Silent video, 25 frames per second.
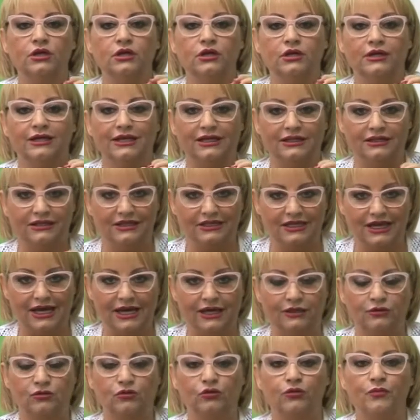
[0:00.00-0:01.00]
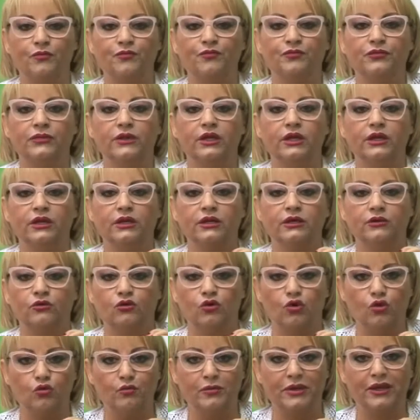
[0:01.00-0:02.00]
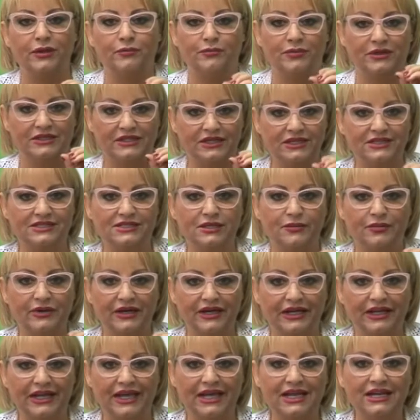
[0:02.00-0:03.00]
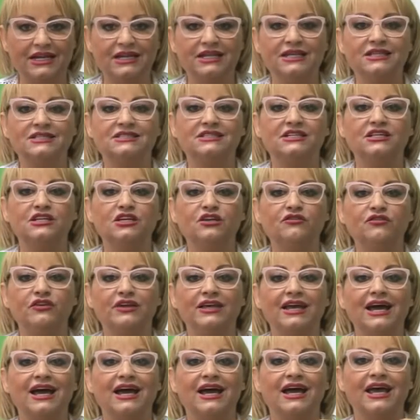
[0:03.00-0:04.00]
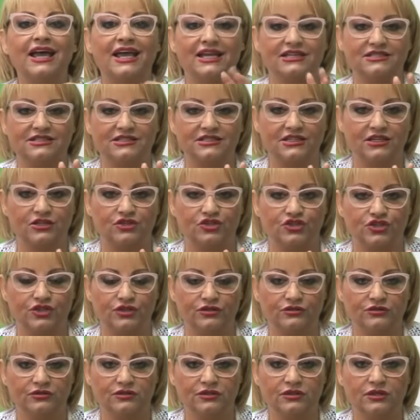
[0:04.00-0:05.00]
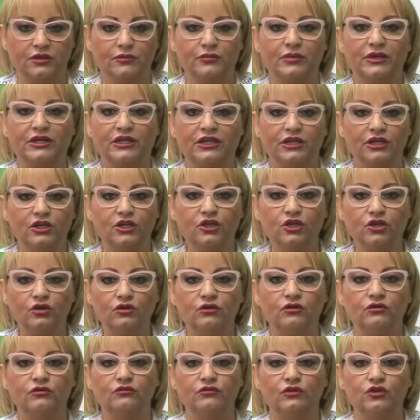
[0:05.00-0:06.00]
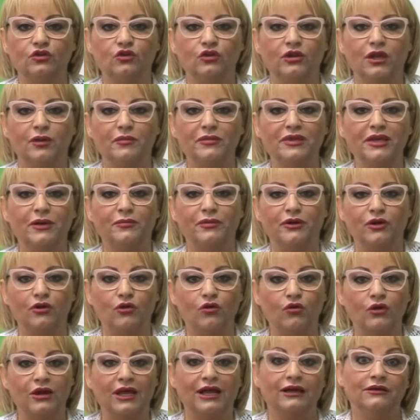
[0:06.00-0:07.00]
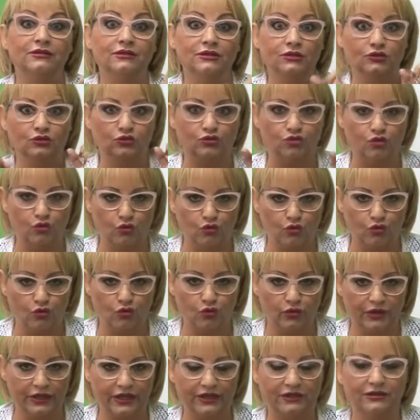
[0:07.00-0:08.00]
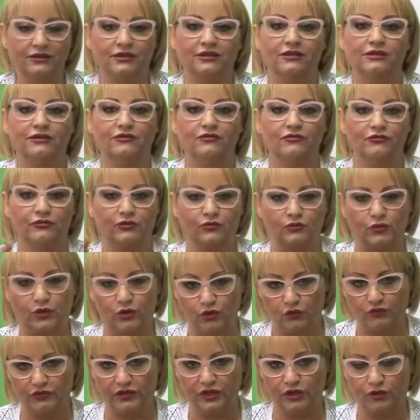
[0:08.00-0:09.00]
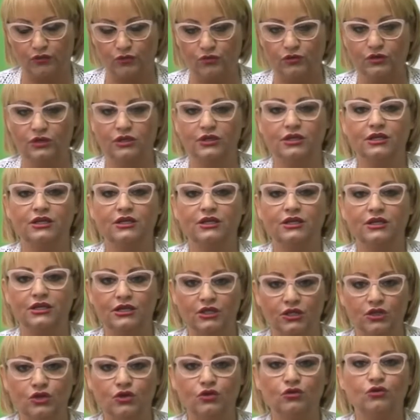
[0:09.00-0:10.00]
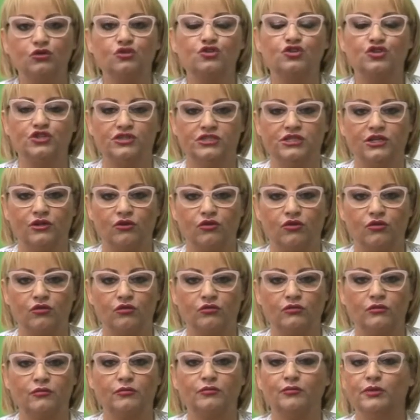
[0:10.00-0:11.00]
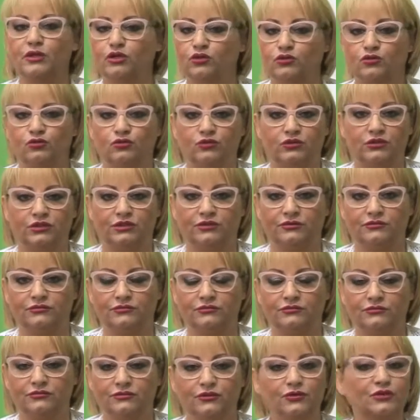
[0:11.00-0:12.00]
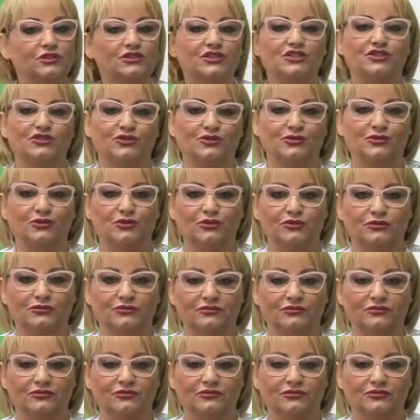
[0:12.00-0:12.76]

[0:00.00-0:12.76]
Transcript: candidato come Patrizia Paganelli significa esserci, perché io vi do la mia parola d'onore, quello vero, io ci sarò per tutti questo è sicuro.